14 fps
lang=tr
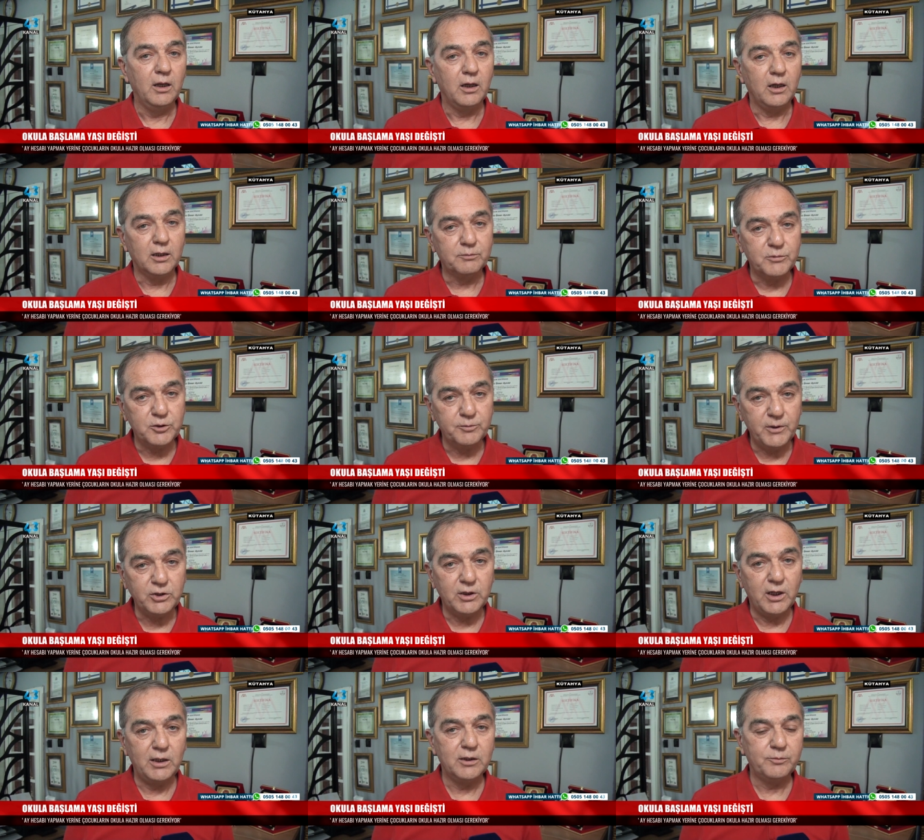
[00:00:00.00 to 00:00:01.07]

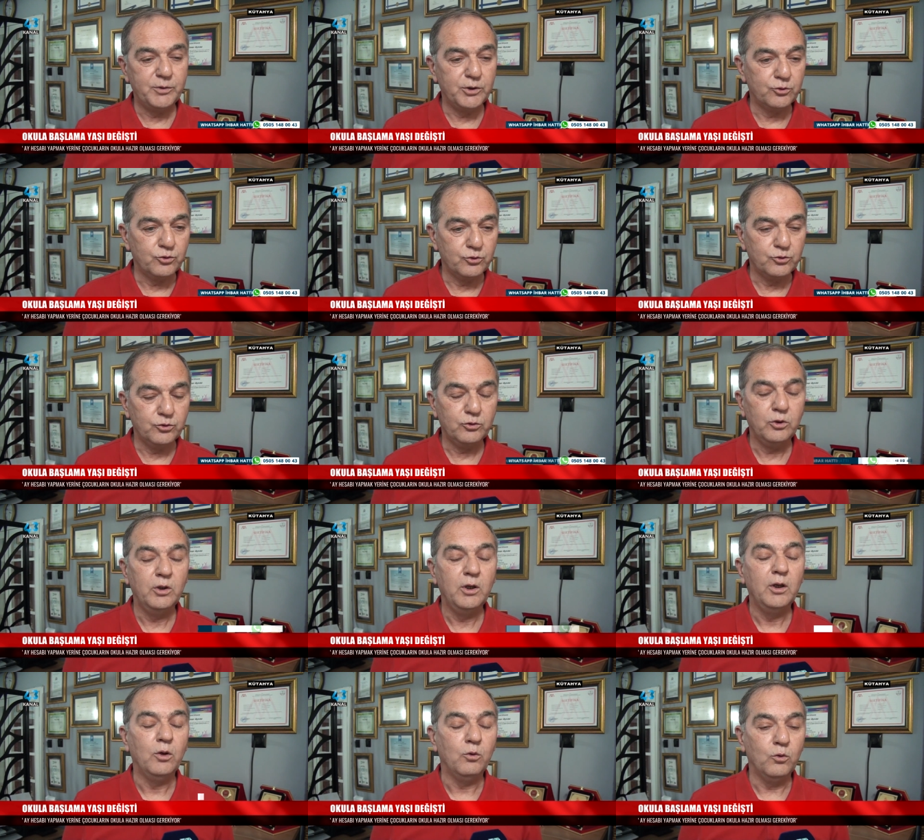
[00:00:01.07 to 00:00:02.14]
65 aylık bir çocuk
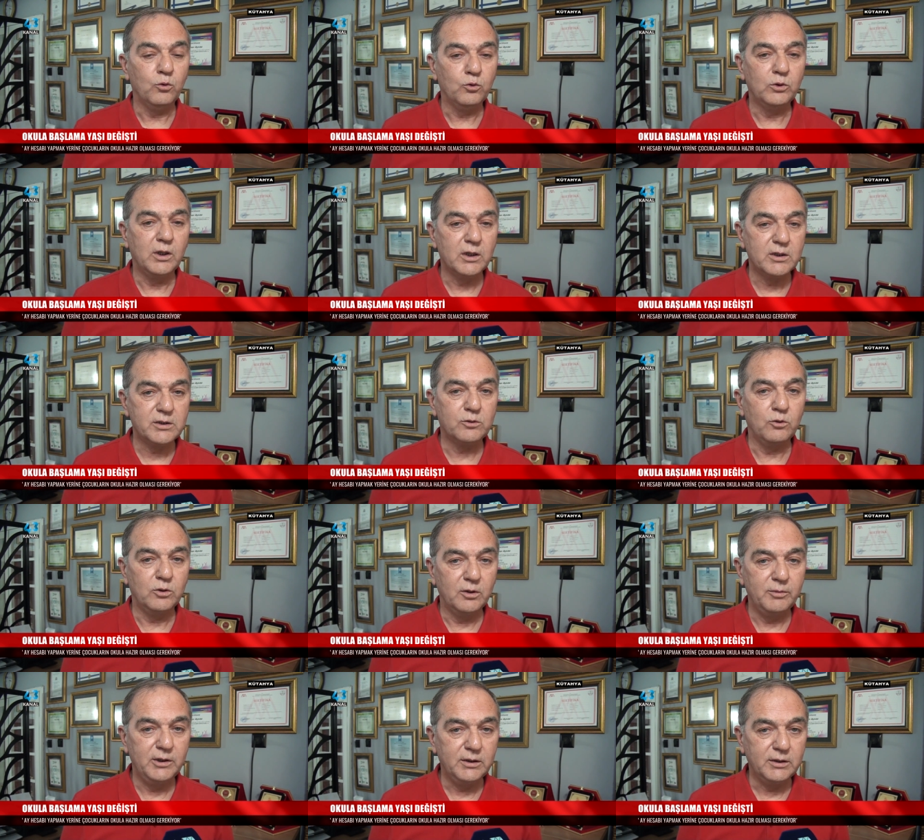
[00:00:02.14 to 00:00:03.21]
okula hazır
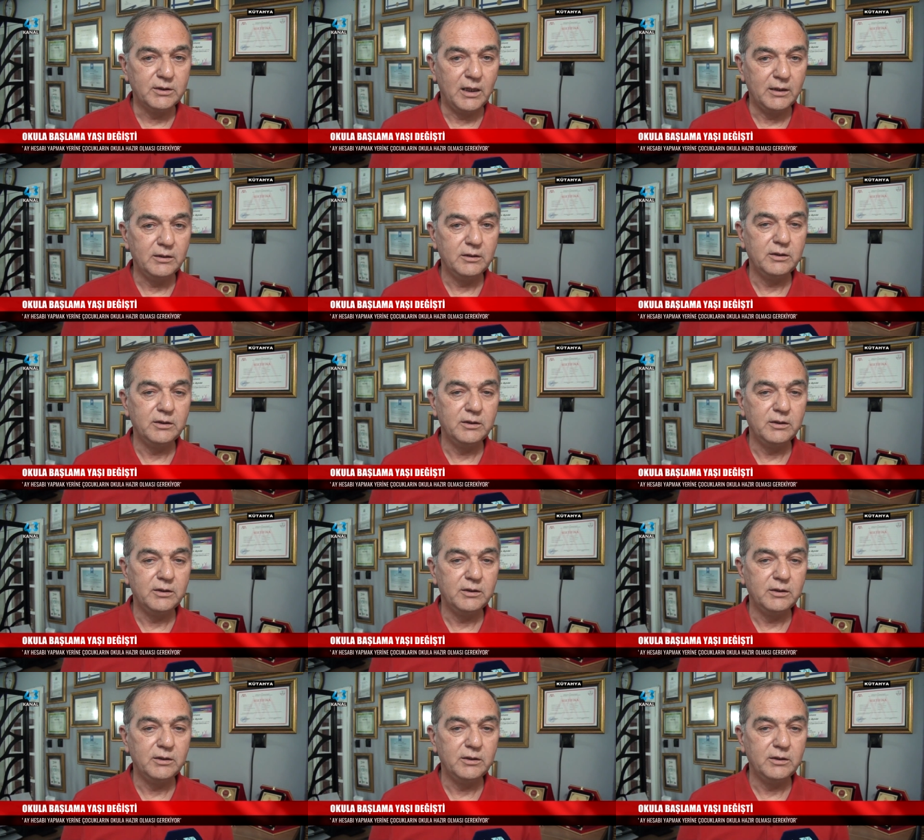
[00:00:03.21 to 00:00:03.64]
olabilirken